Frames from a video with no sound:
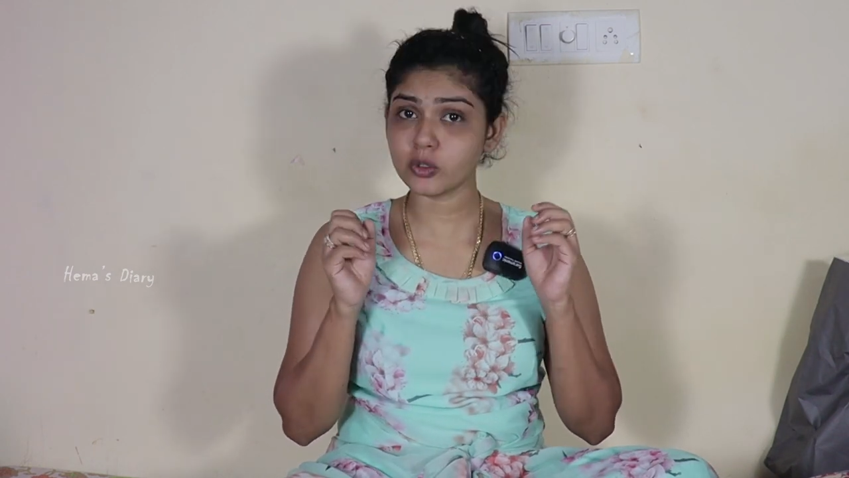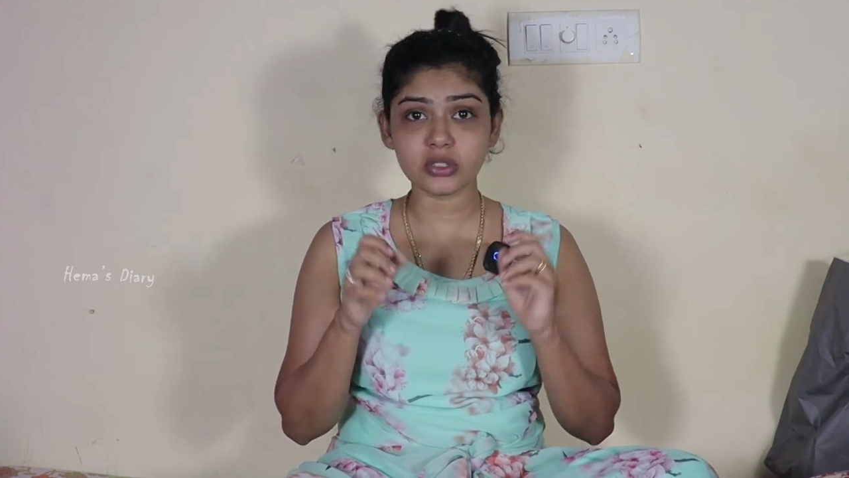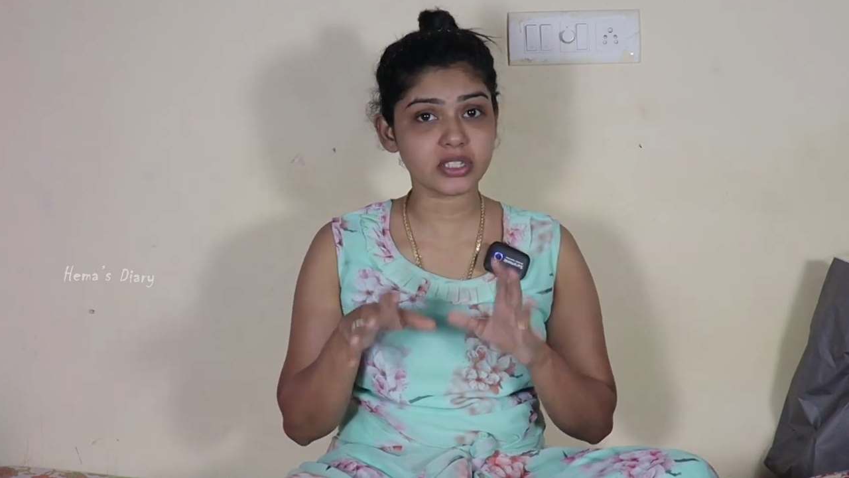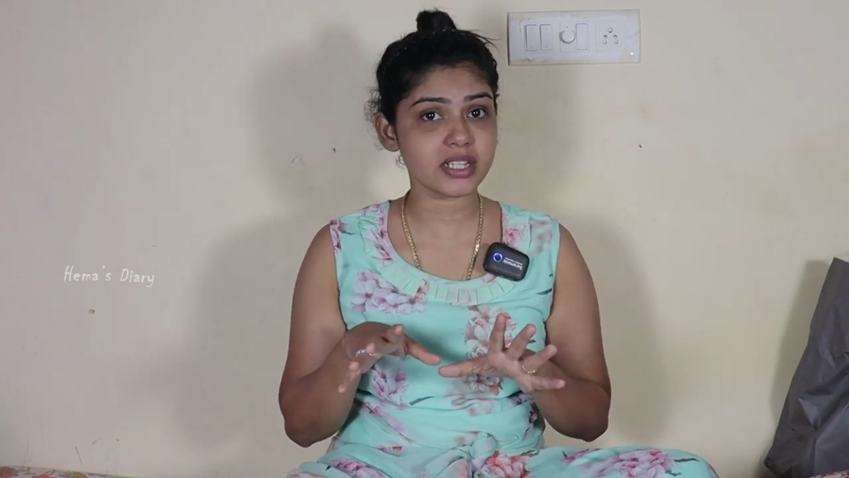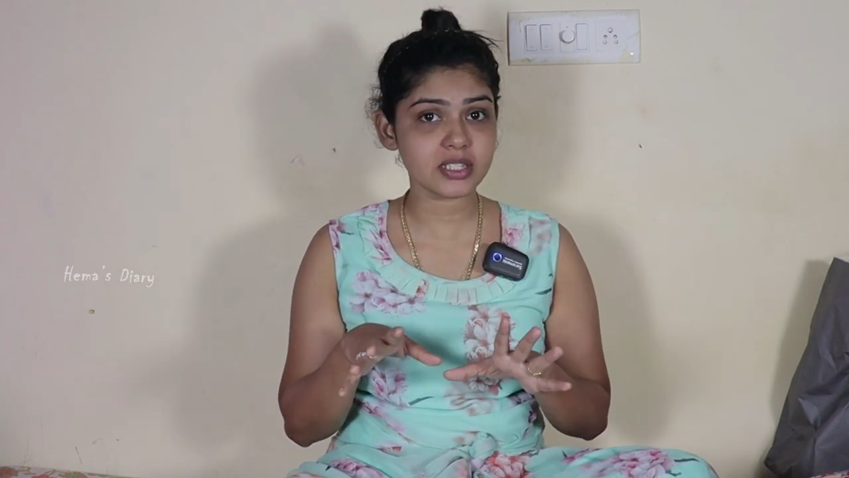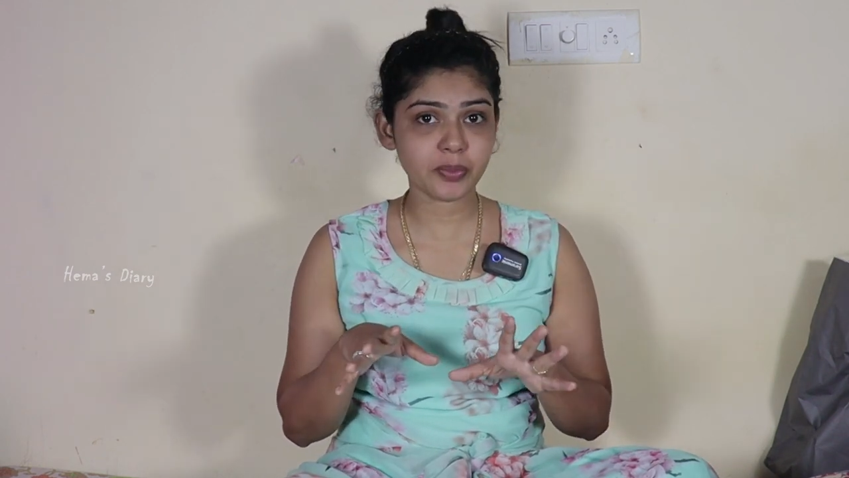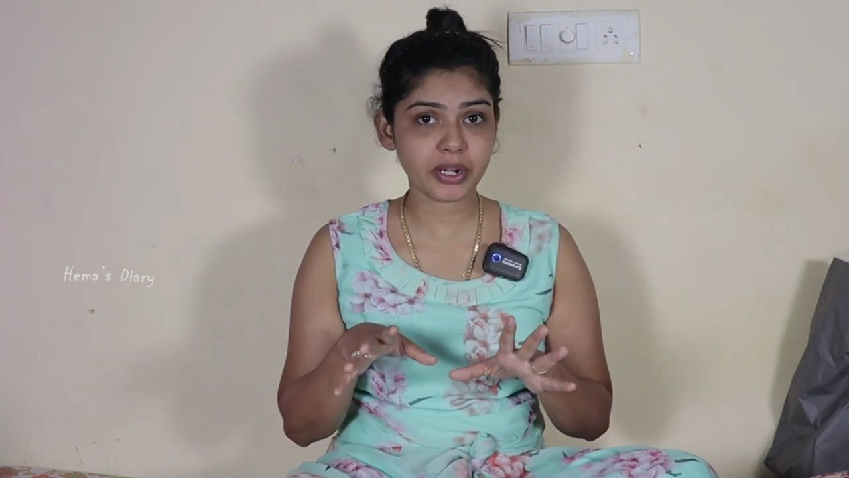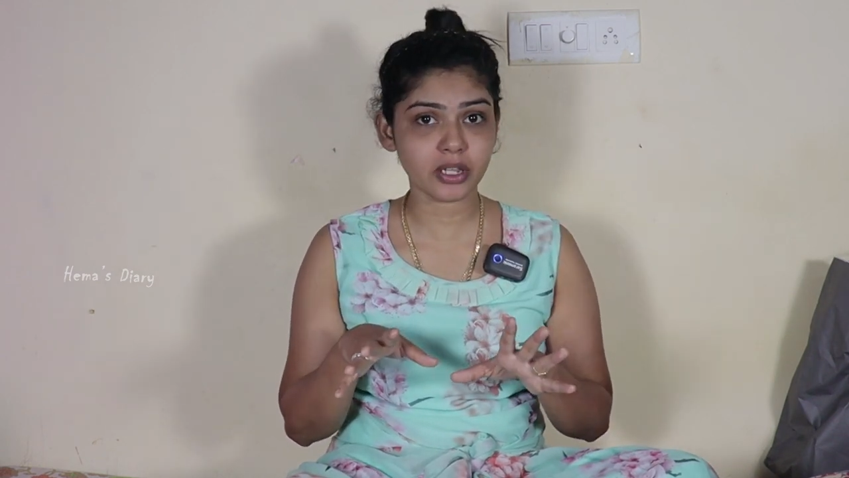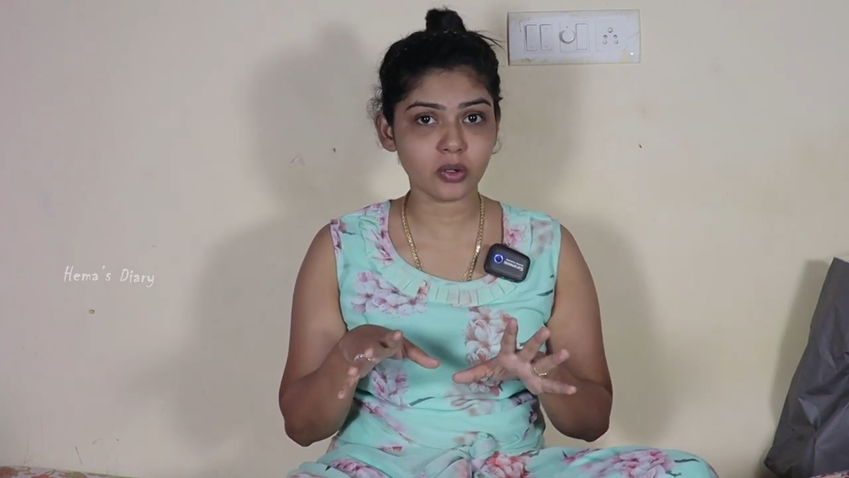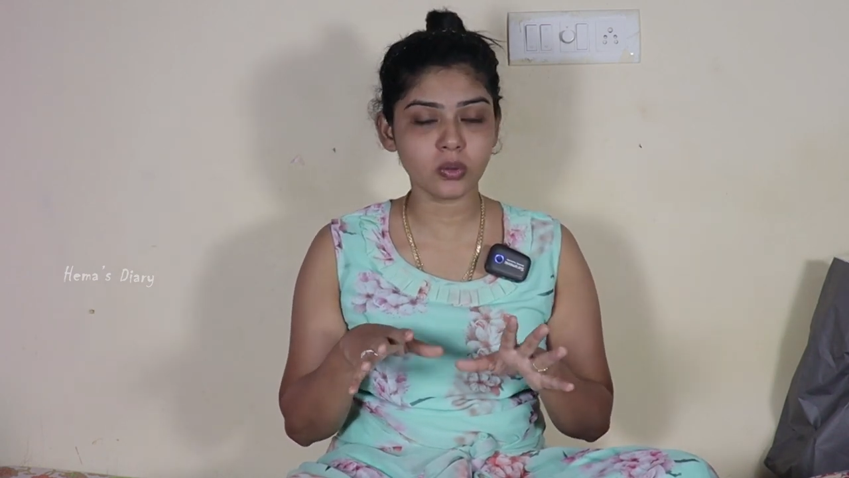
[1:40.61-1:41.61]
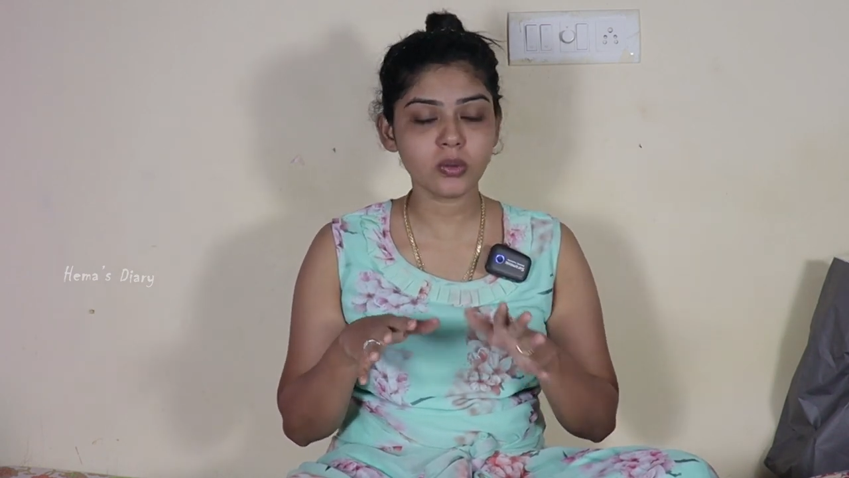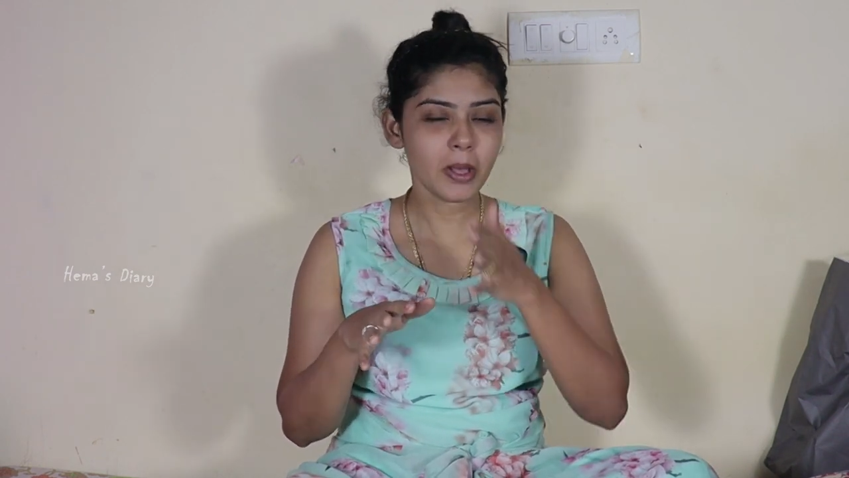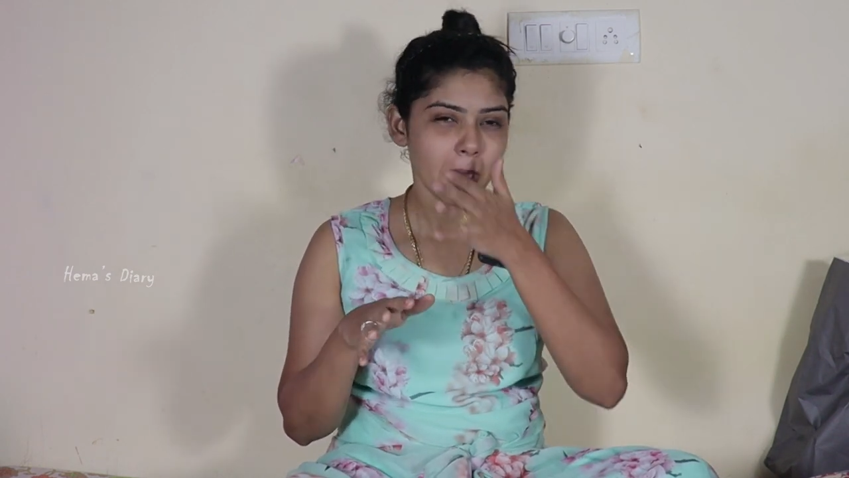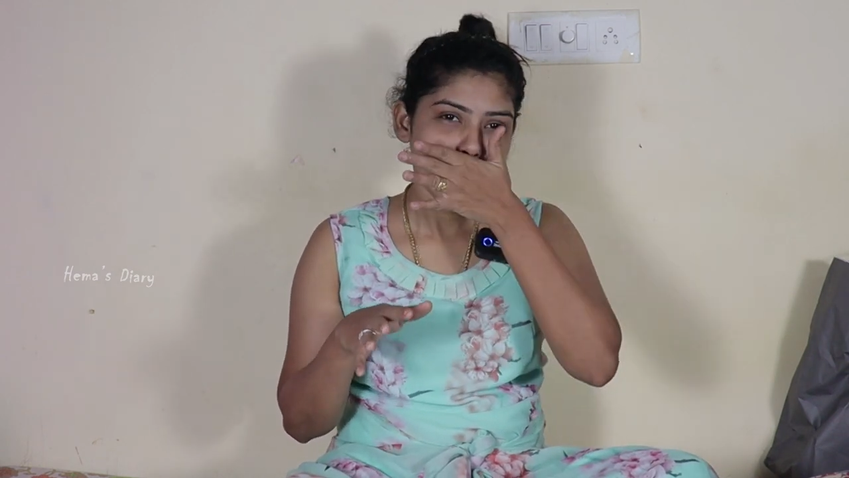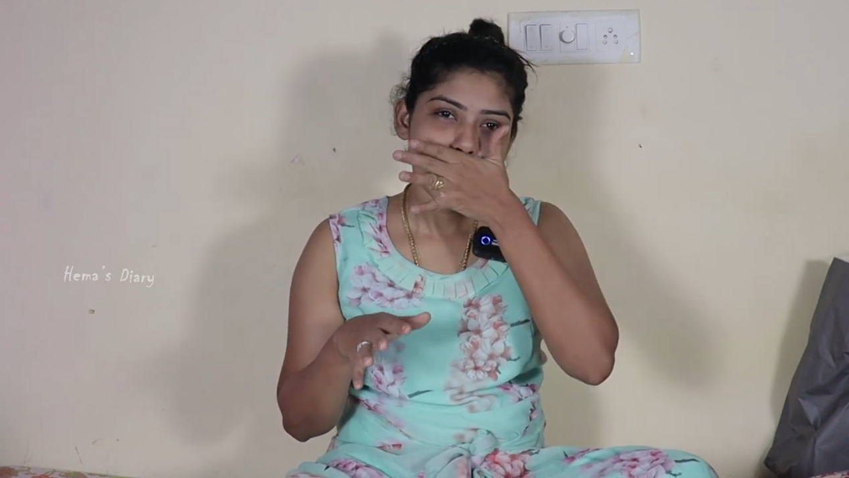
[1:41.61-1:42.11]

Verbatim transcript: வந்து கொஞ்சம் கிளன்ஸ் பண்ணிடணும்